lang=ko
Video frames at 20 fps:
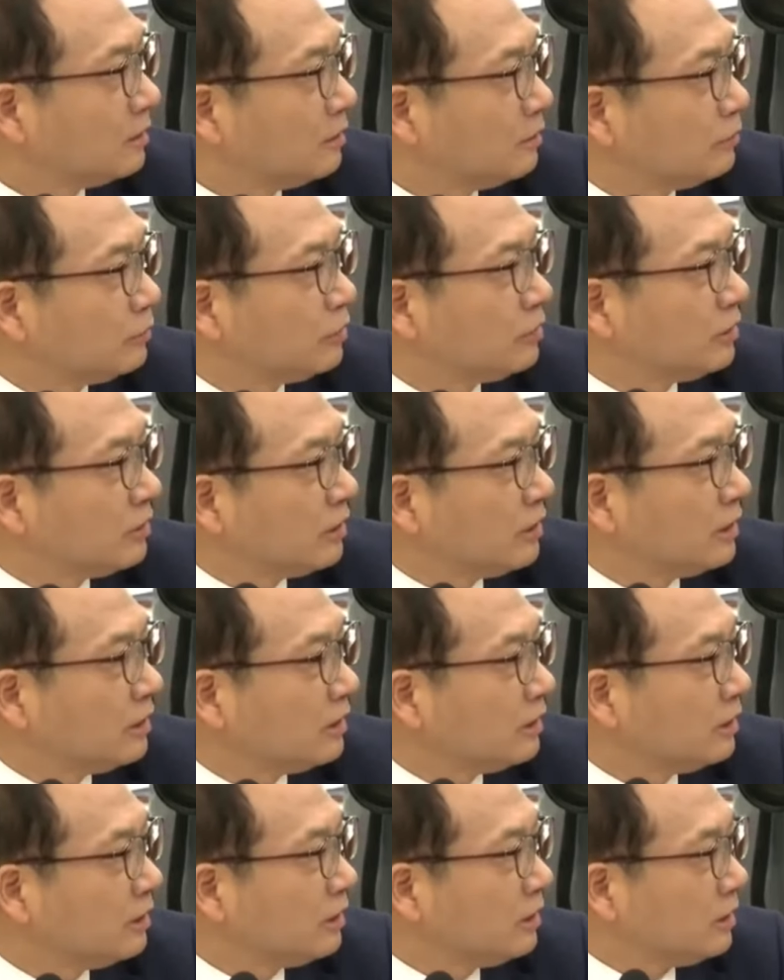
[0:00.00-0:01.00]

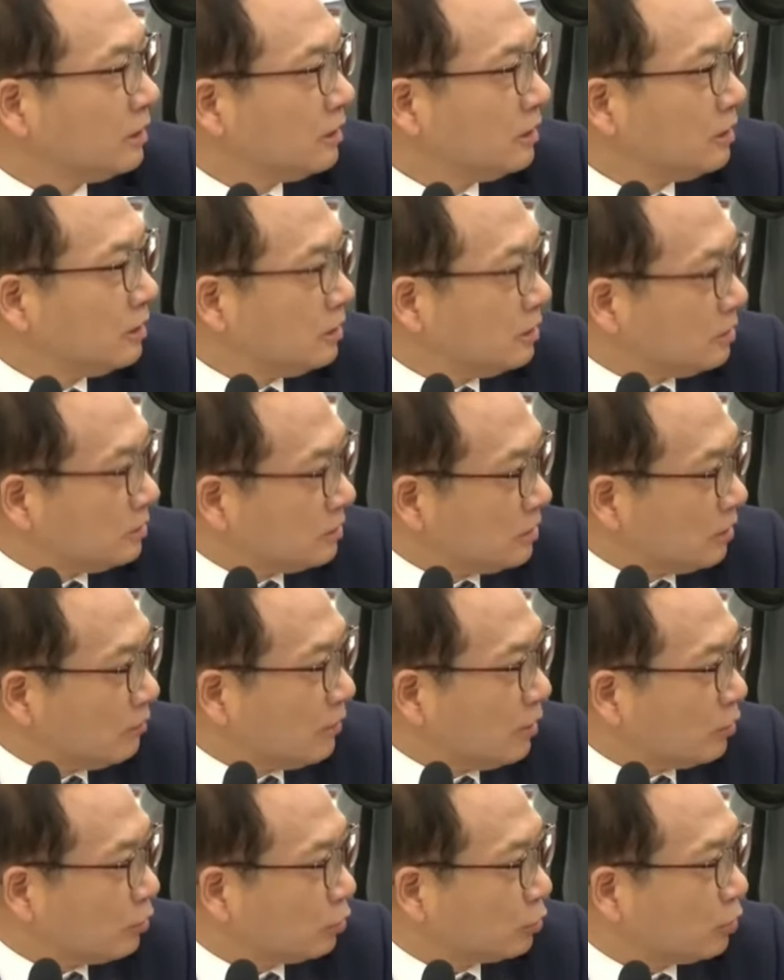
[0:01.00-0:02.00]
그분들이
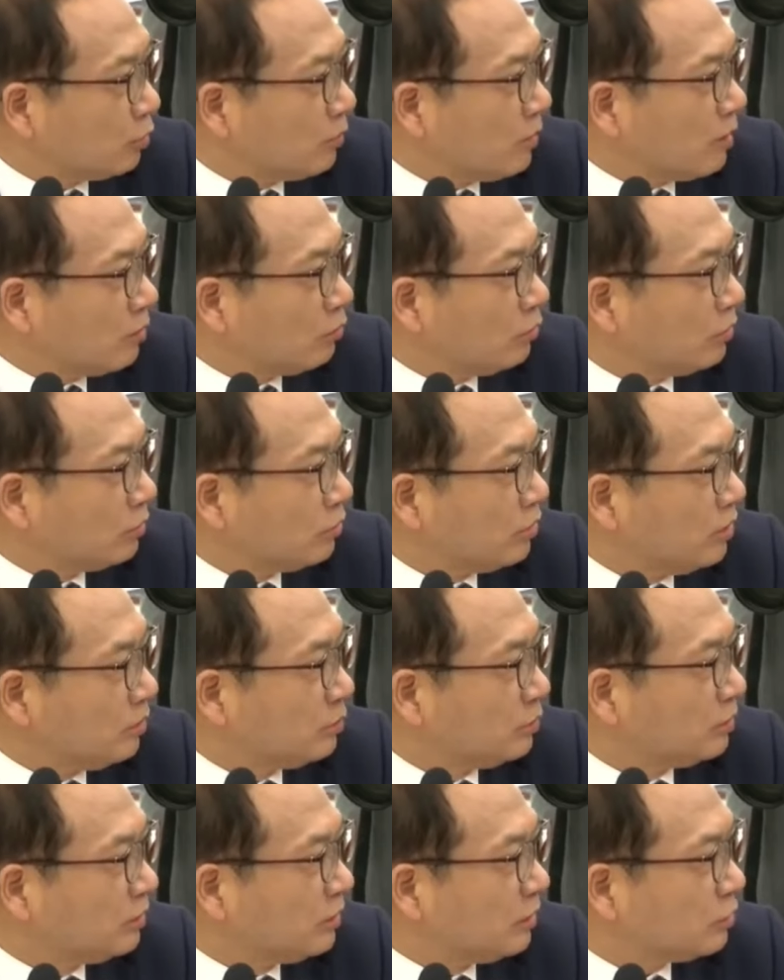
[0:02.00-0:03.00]
정말 고통받고 있고
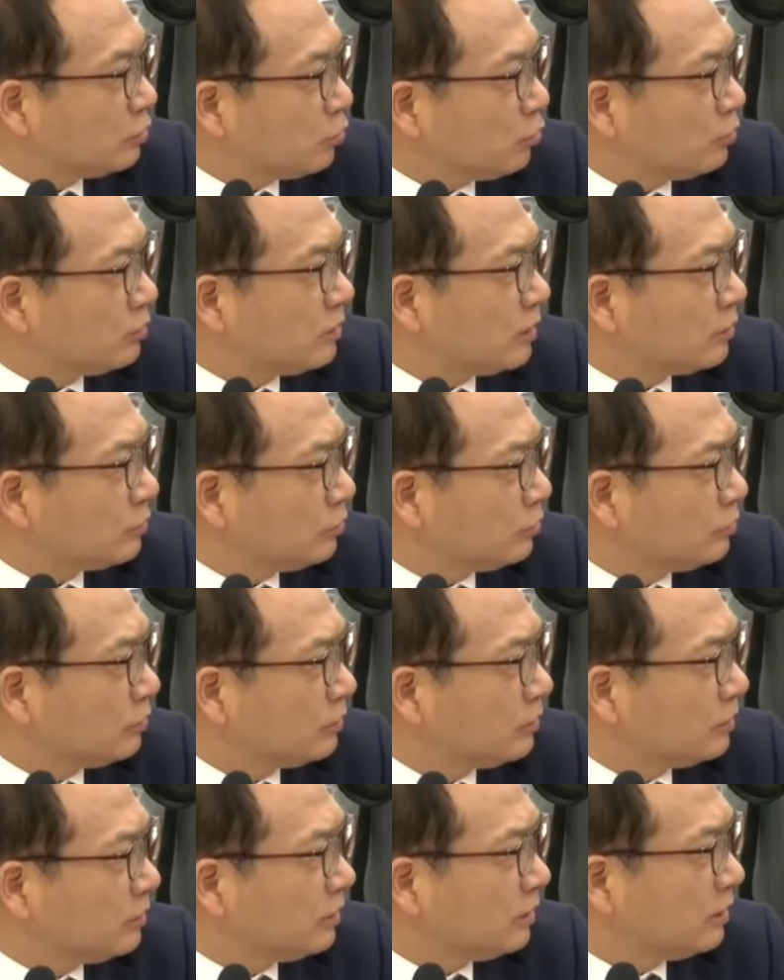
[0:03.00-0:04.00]
이분들의 손자
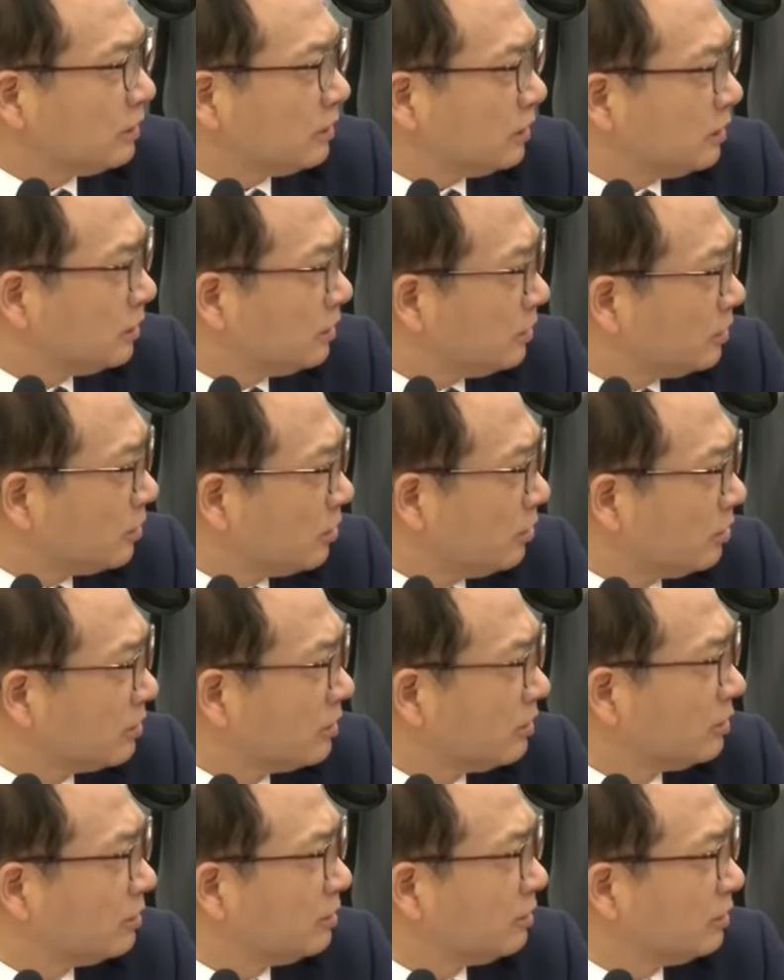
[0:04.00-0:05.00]
손녀들이
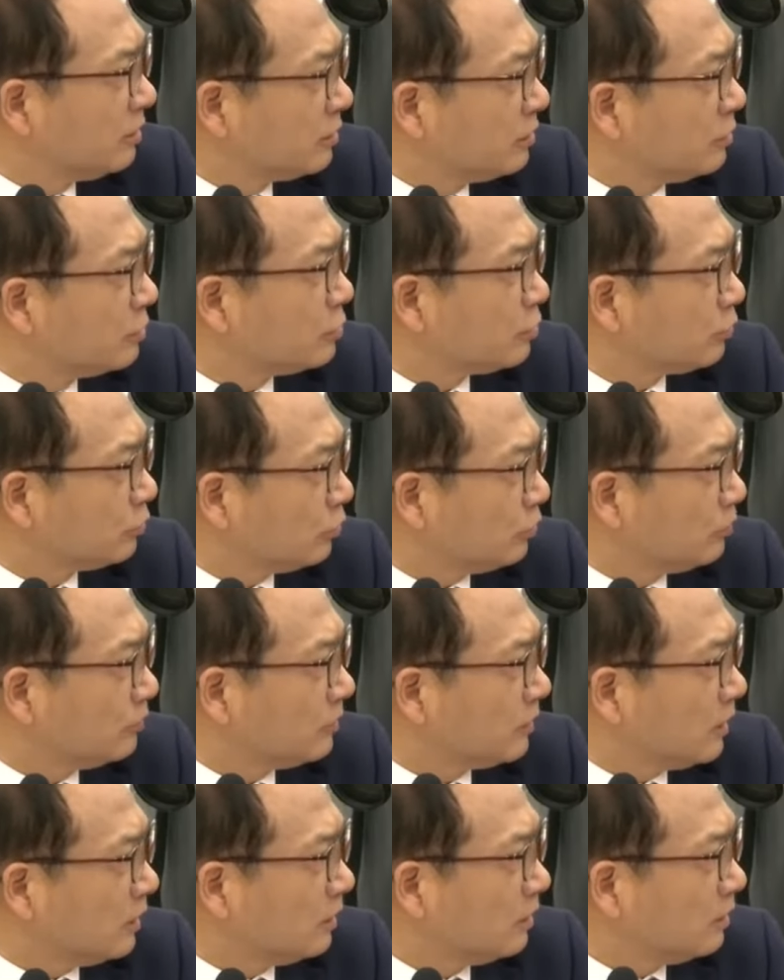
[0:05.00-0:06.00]
경기를 일으킬
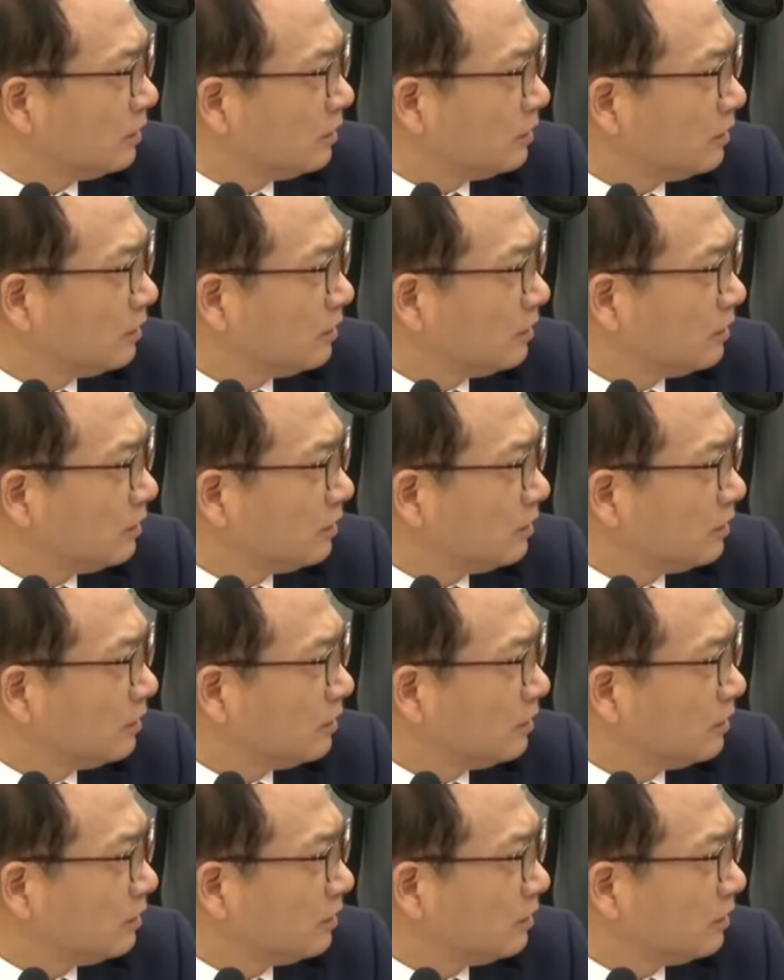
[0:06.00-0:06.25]
정도입니다.